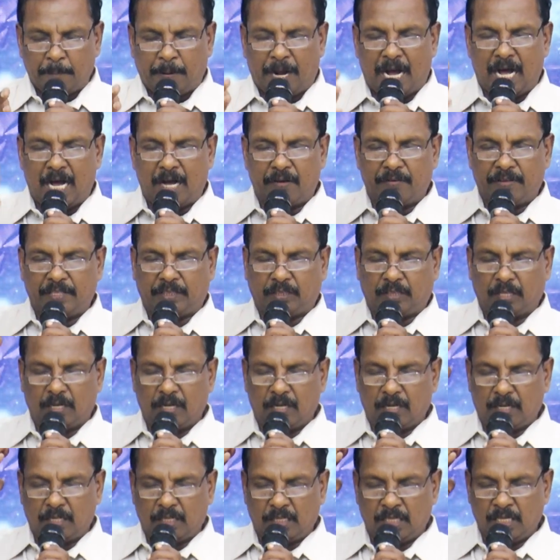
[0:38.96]

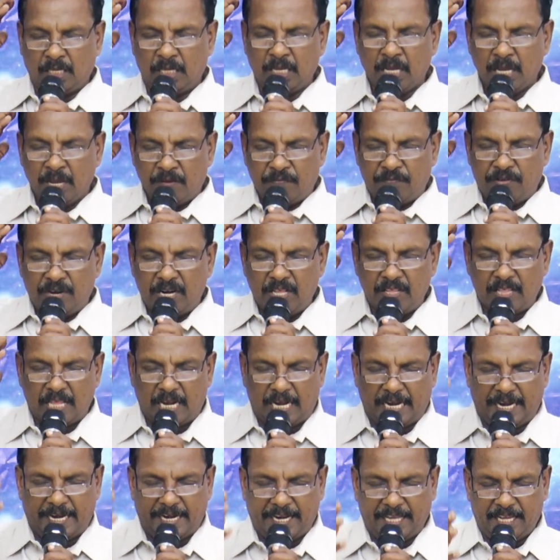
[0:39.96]
பாவத்திலிருந்து
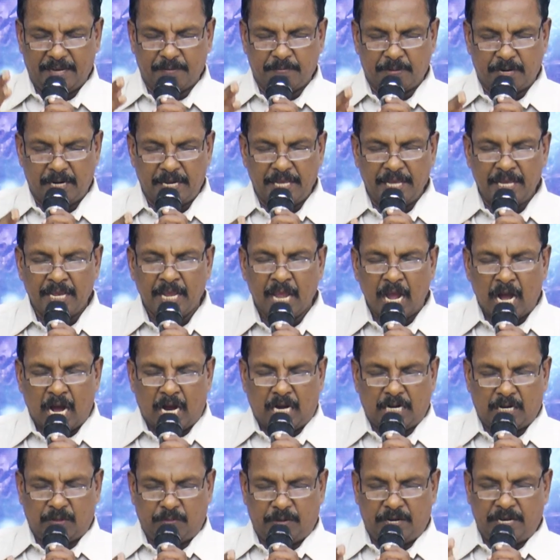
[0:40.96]
விடுதலை அடையும்படி
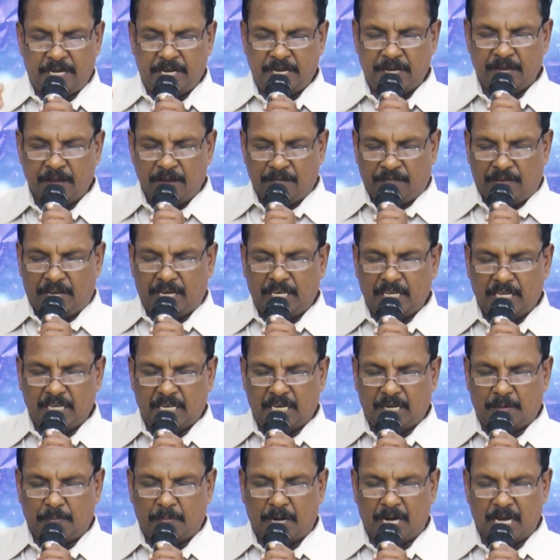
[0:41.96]
ஆண்டவரே
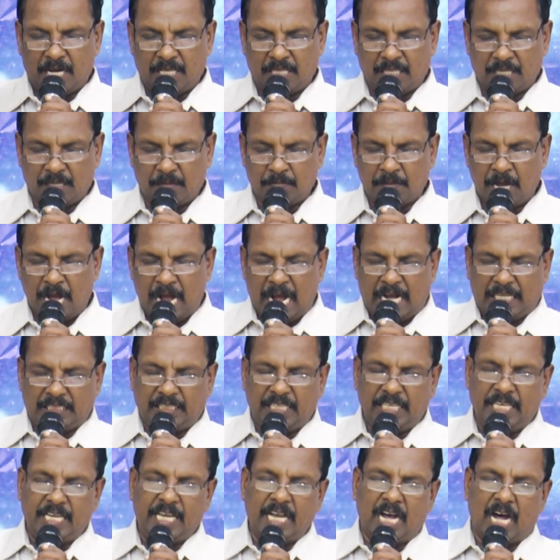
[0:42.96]
வருகிற மாதம்
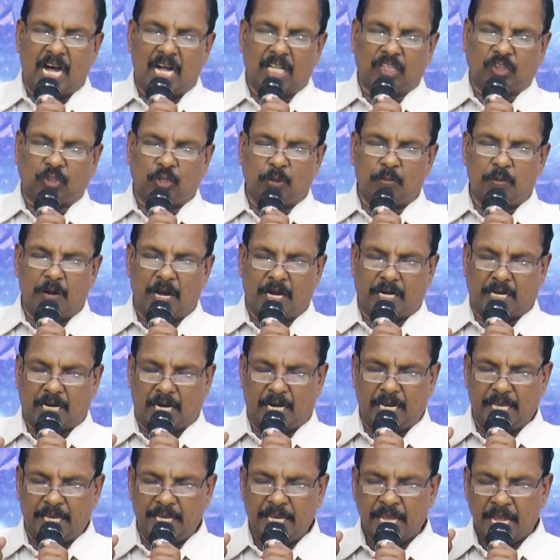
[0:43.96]
அதிக
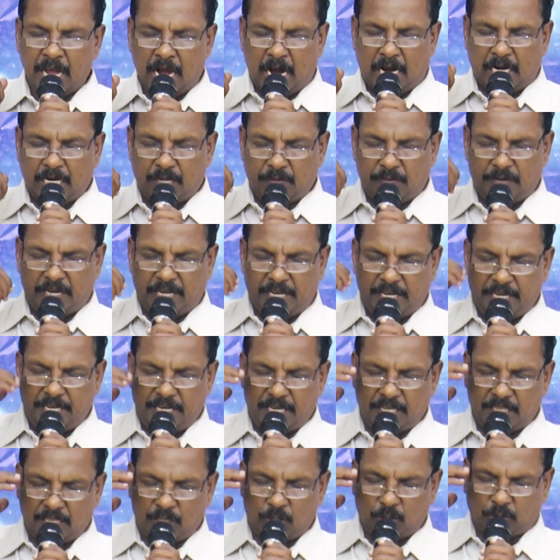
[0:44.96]
ஆத்துமாக்களை ஆண்டவரே
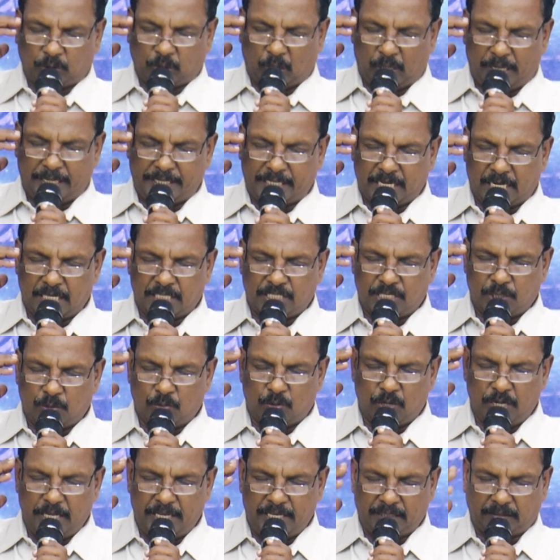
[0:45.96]
நீர் இந்த தொலைக்காட்சி
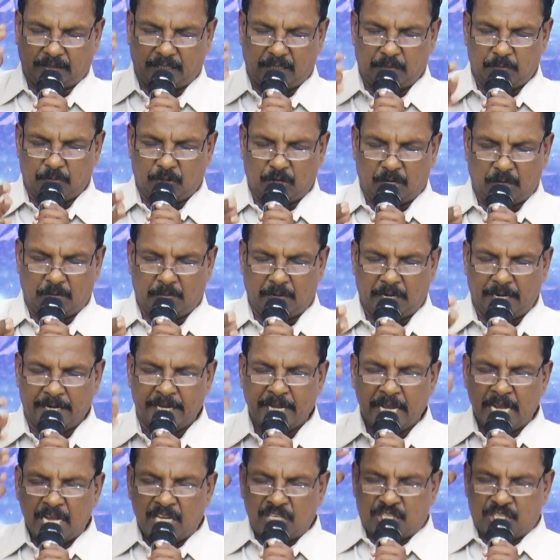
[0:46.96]
ஊழியத்தின் மூலமாய்